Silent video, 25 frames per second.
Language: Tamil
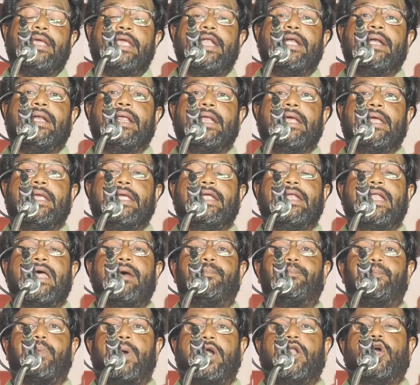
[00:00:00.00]
இன்று
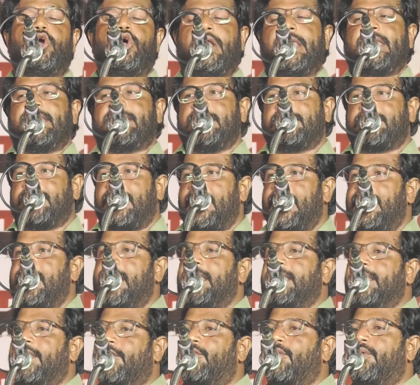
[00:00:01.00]
இனப்படுகொலைக்கு
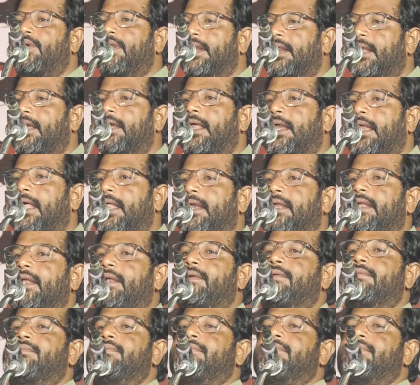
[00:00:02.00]
தயாராகி கொண்டிருக்கிறார்கள்